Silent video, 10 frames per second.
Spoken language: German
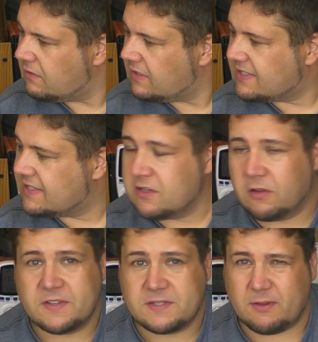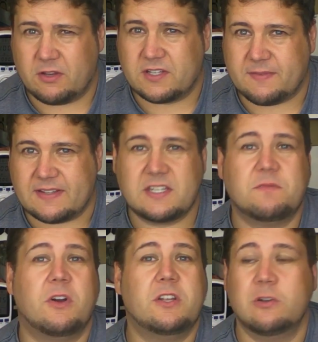Das ist noch für
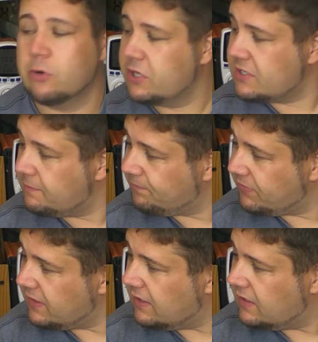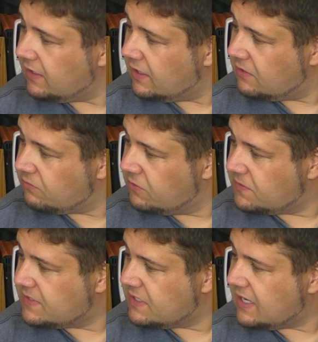220 Volt, logisch.
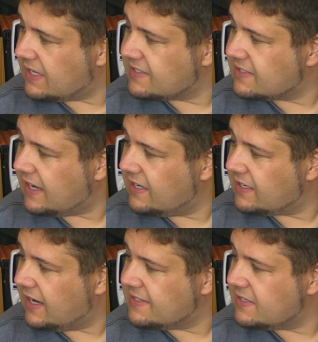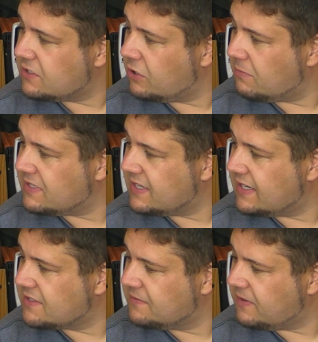50 Hertz,
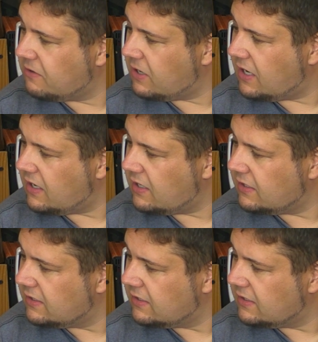33,6 VA,